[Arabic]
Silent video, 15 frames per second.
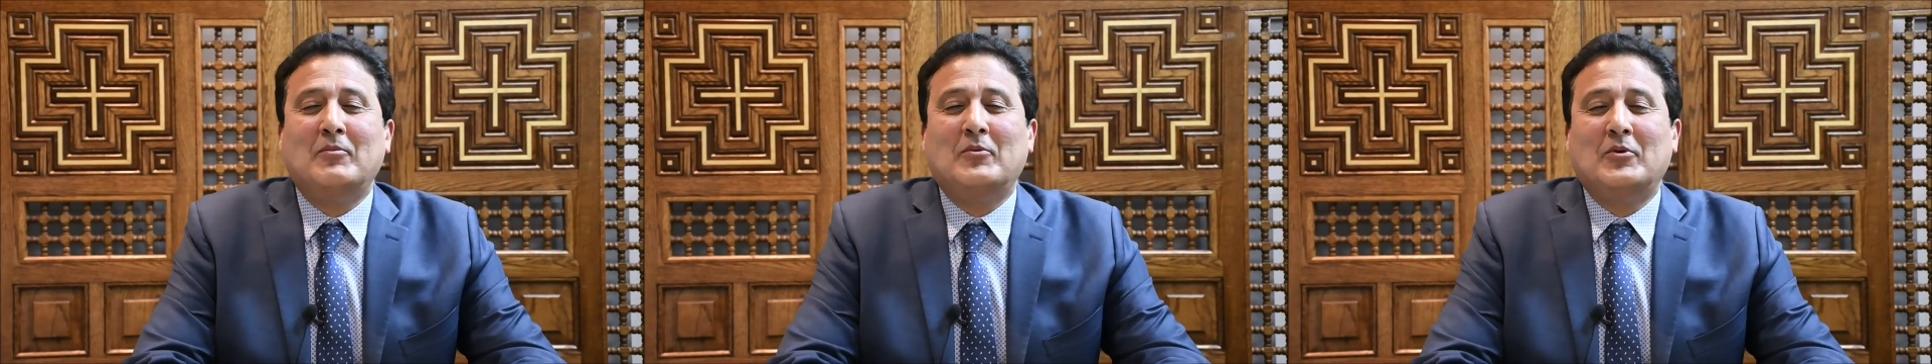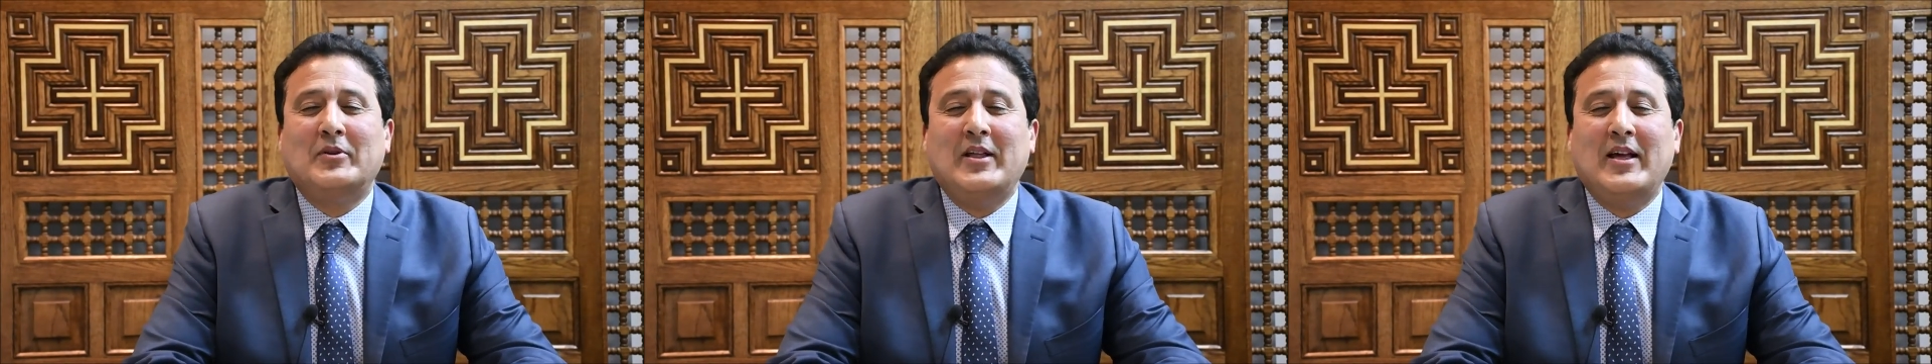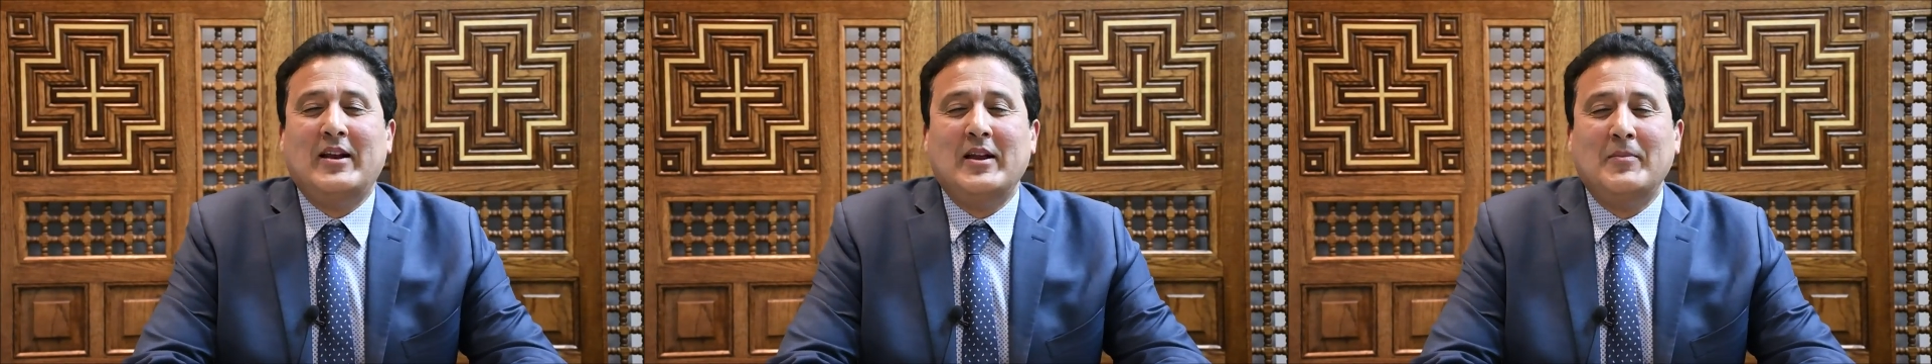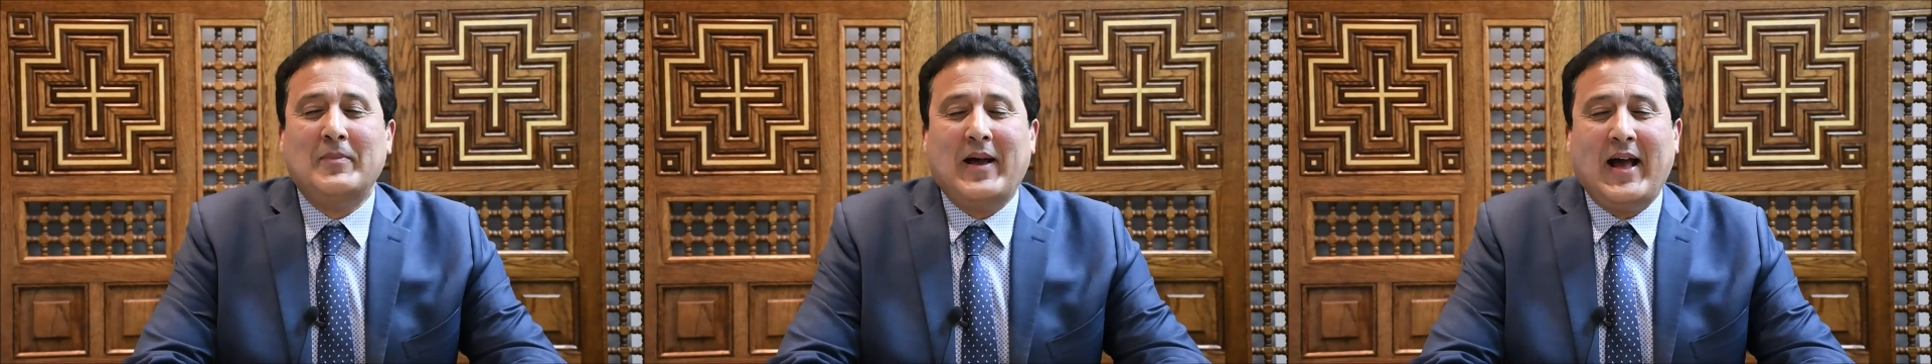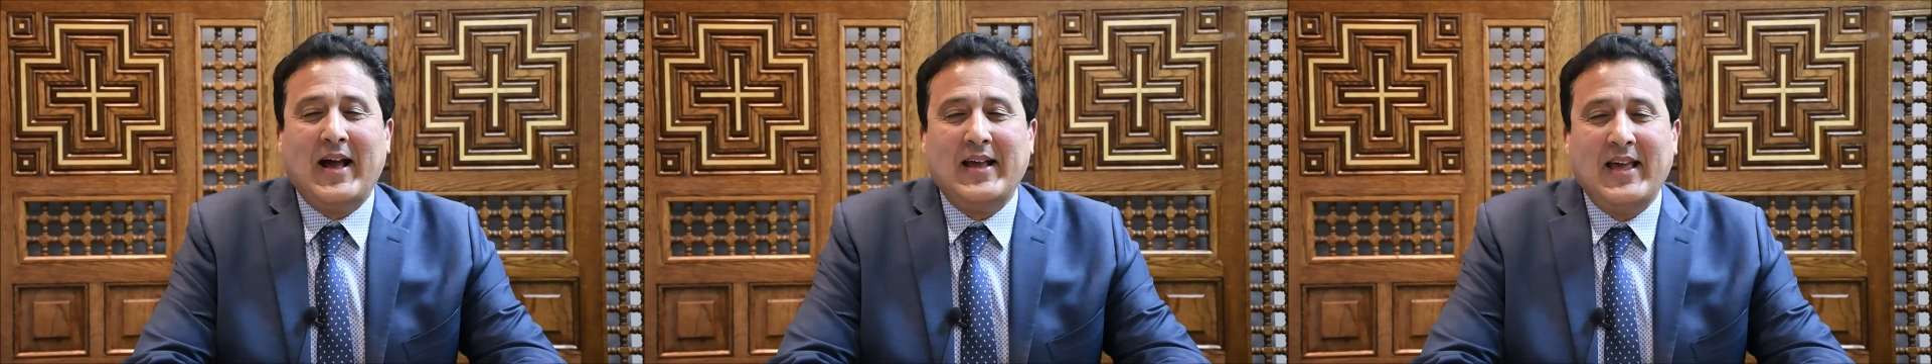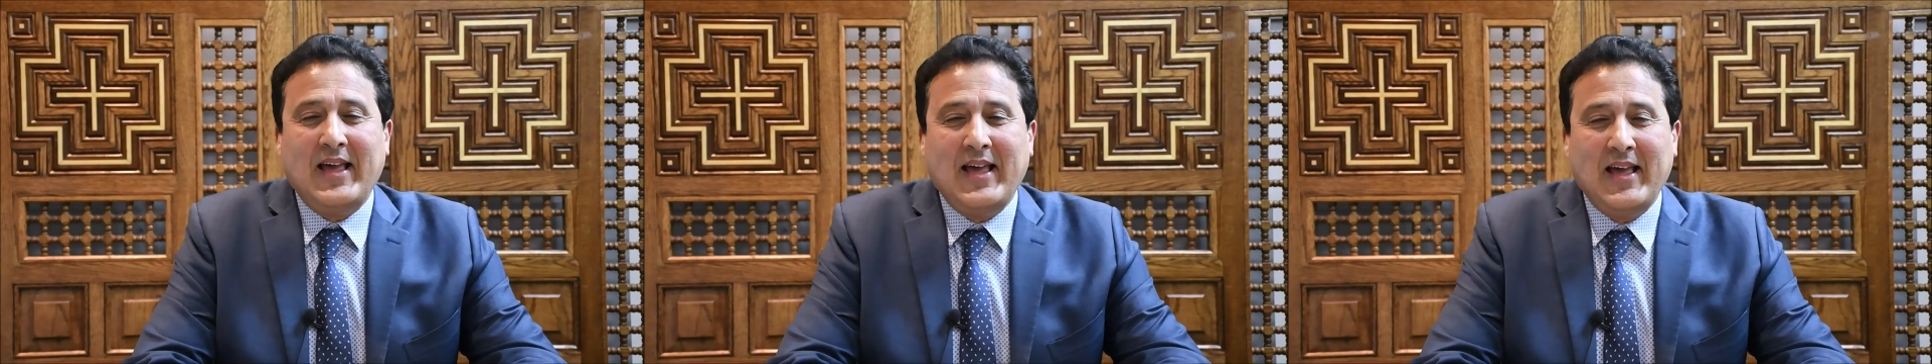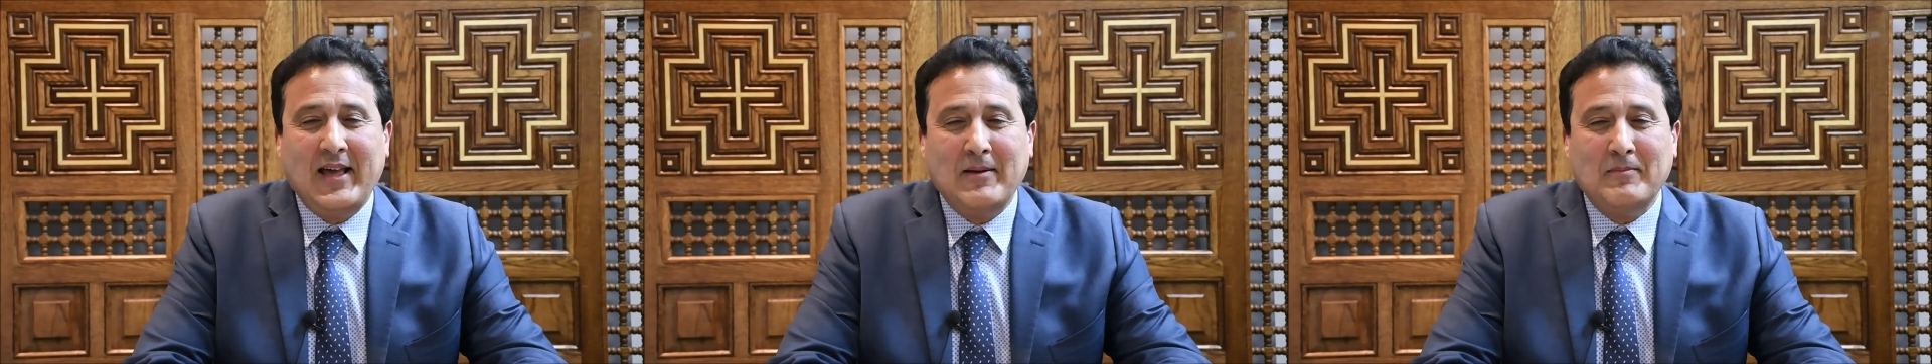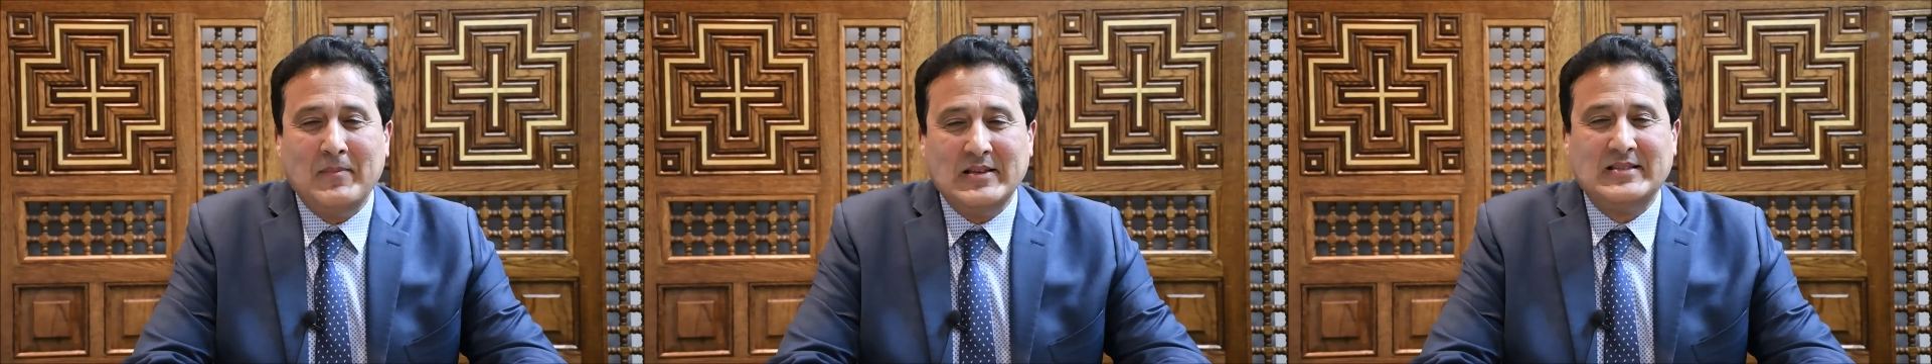مدرب حياة
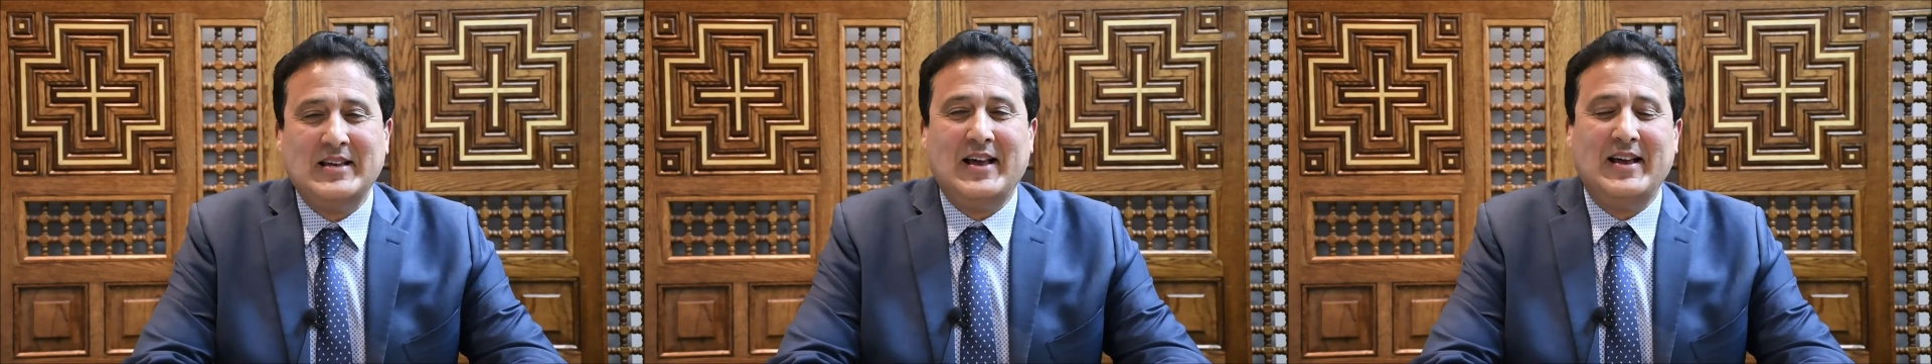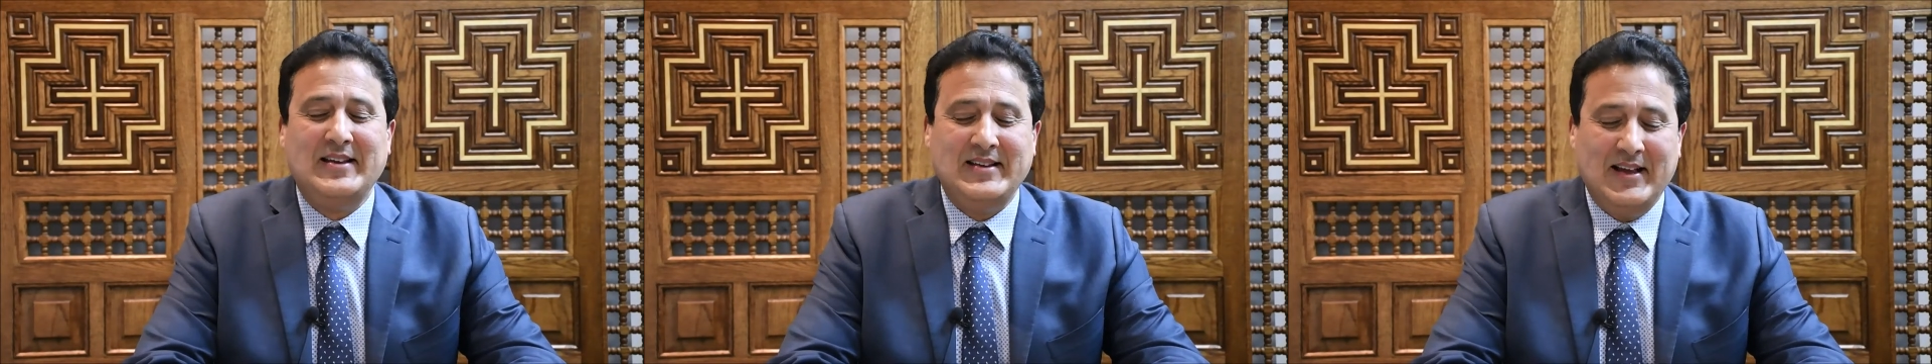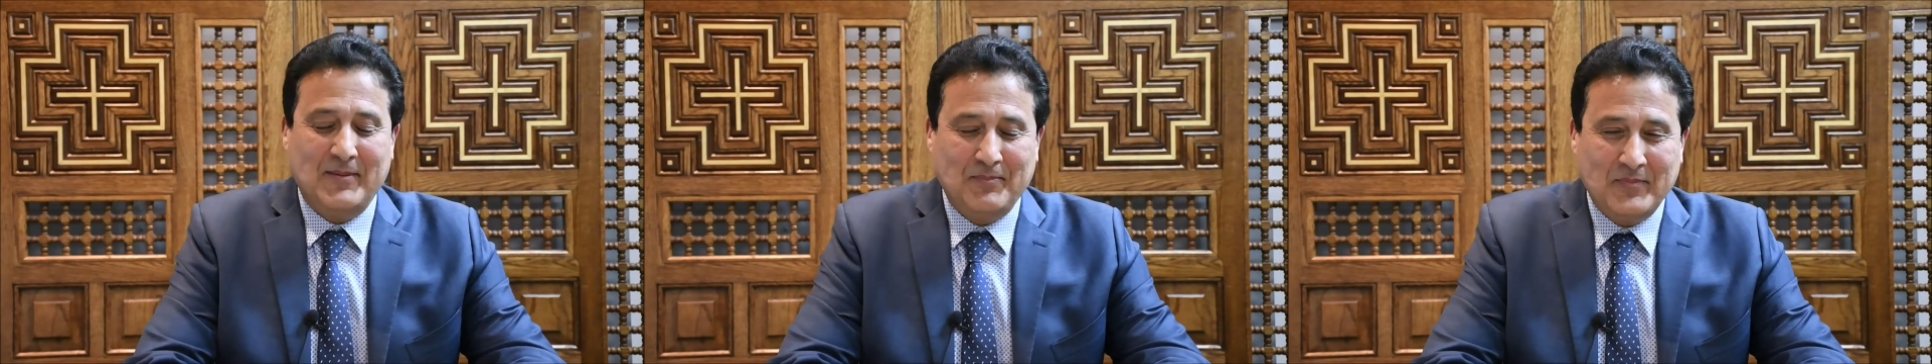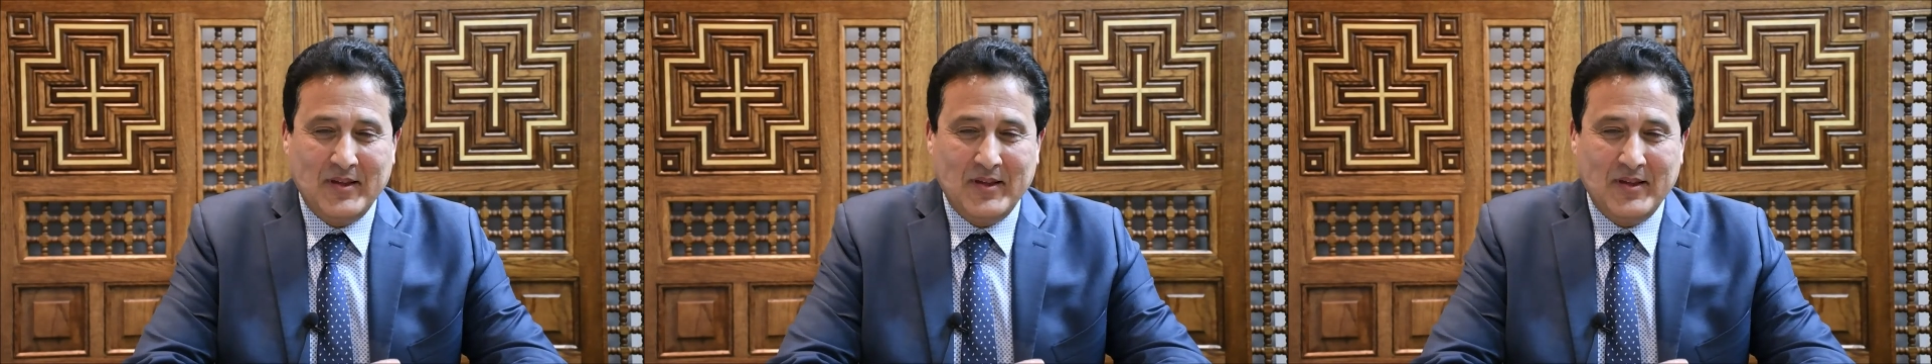مسيحية